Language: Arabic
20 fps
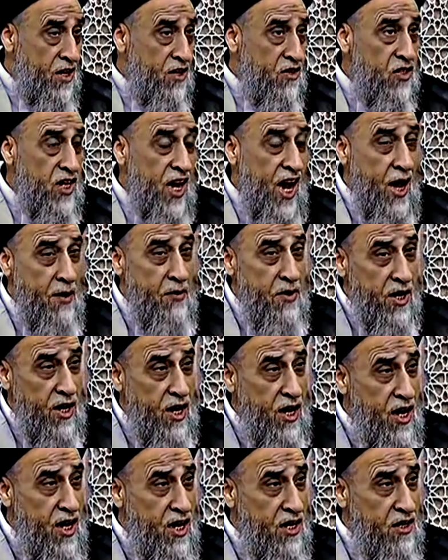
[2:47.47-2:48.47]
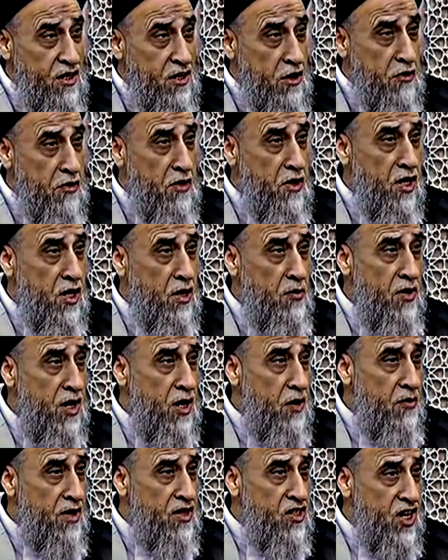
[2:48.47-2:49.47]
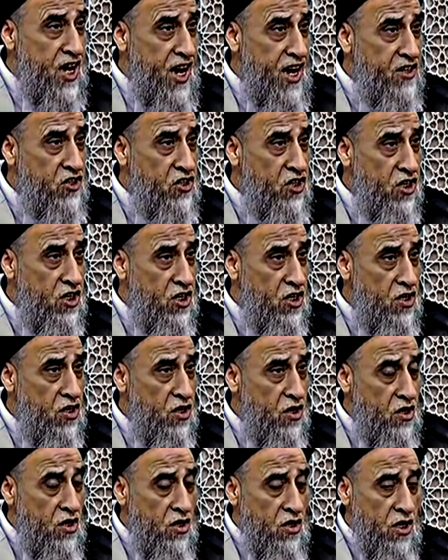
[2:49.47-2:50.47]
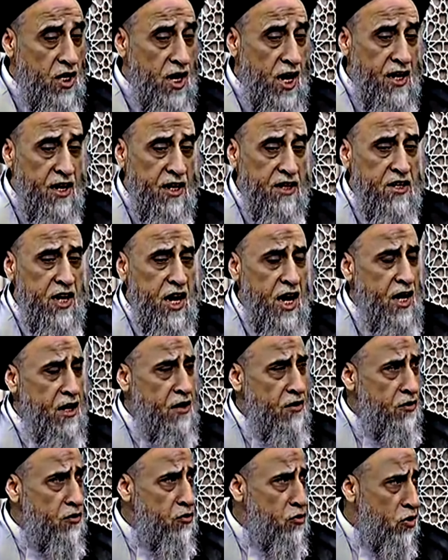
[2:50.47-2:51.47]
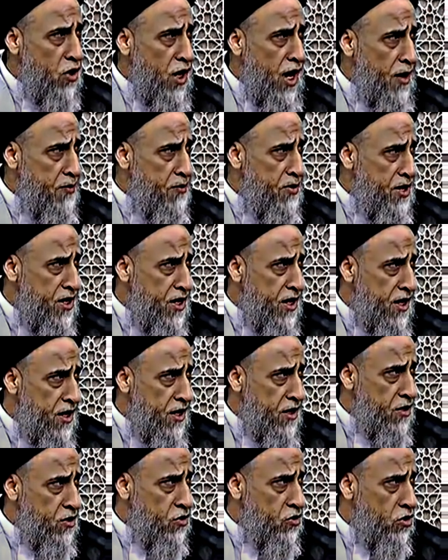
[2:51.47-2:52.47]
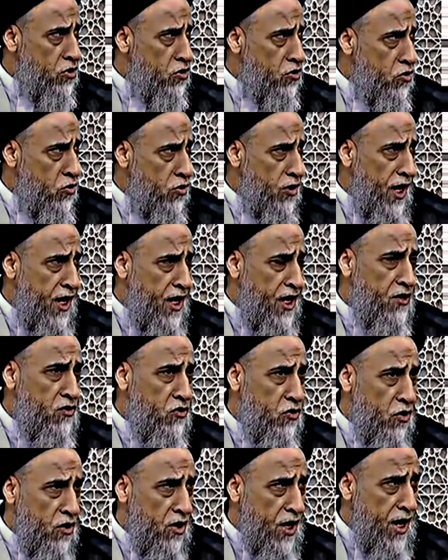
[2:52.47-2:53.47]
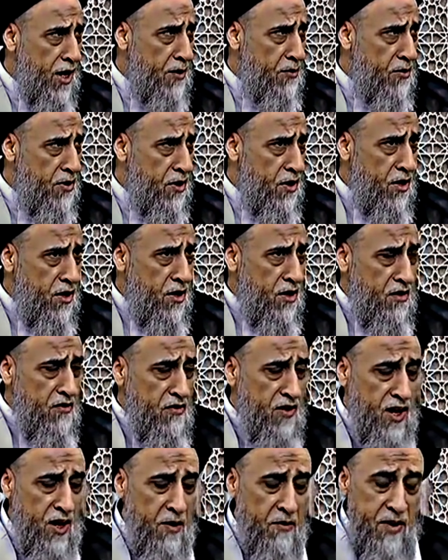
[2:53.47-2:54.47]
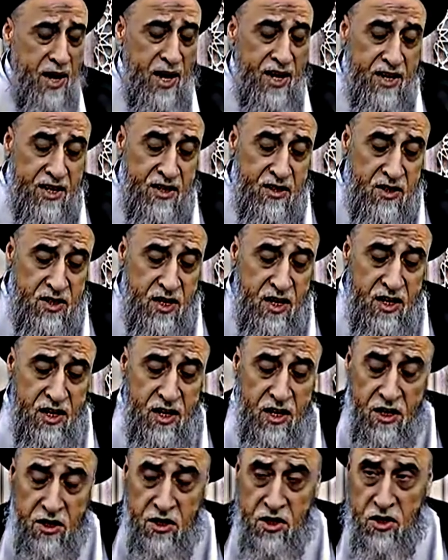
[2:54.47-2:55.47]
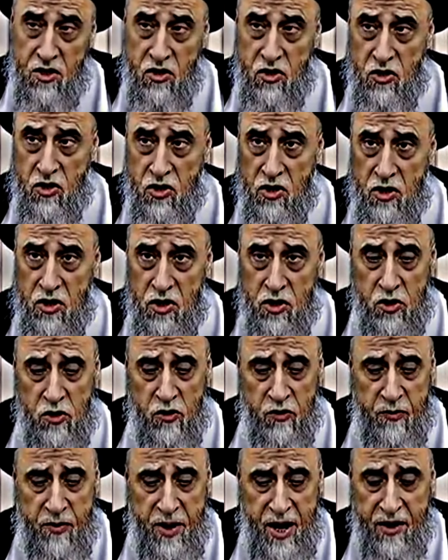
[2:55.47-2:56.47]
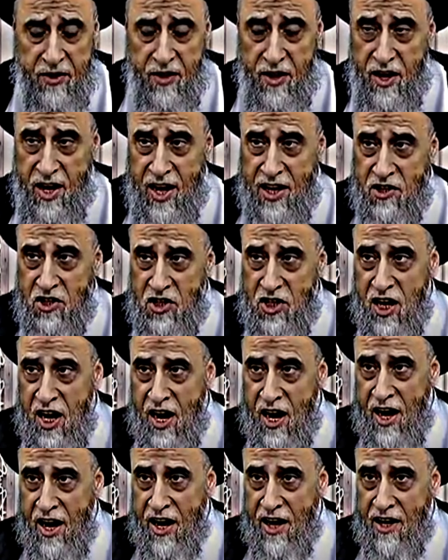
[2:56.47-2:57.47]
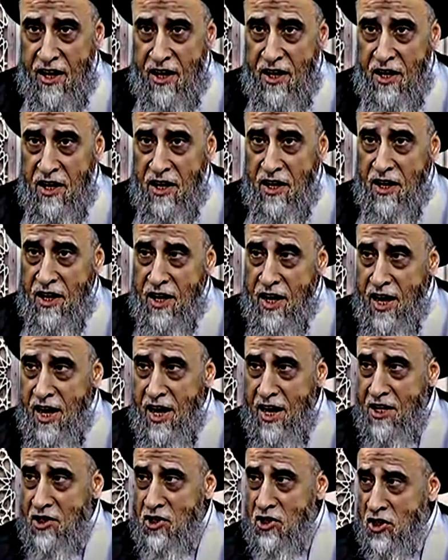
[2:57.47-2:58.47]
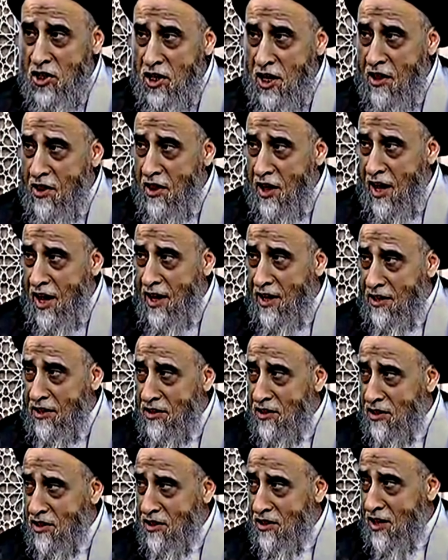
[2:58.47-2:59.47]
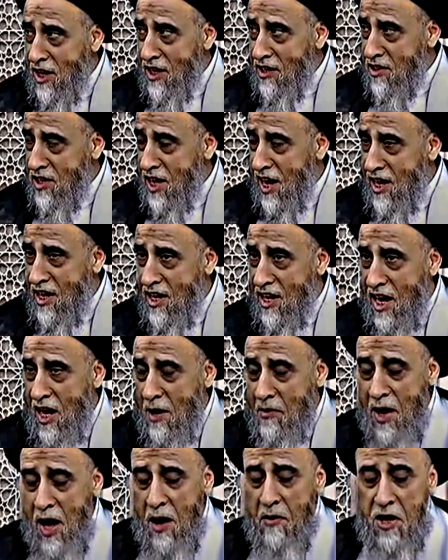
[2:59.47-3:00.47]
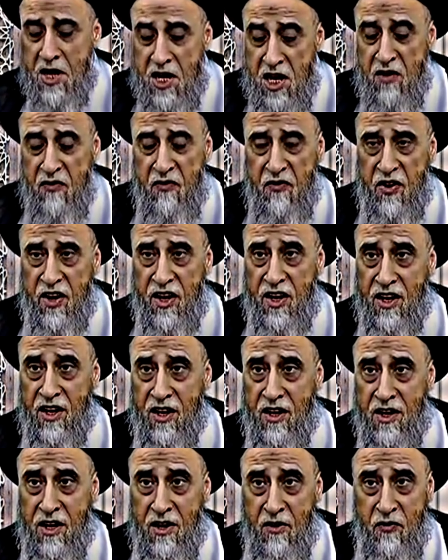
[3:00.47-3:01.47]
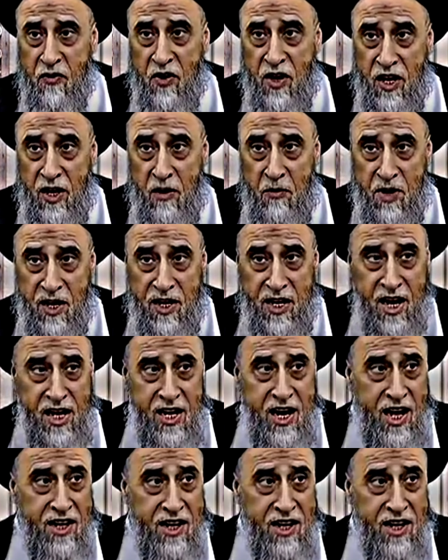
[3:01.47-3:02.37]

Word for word: سابقا كثير من المساجد كانت أرض ترابية يسجدون على التراب فلما ينزل يريد يسجد يشوف بعض الأشياء قش كذا صاير أمامه ينفخ ينفخ المكان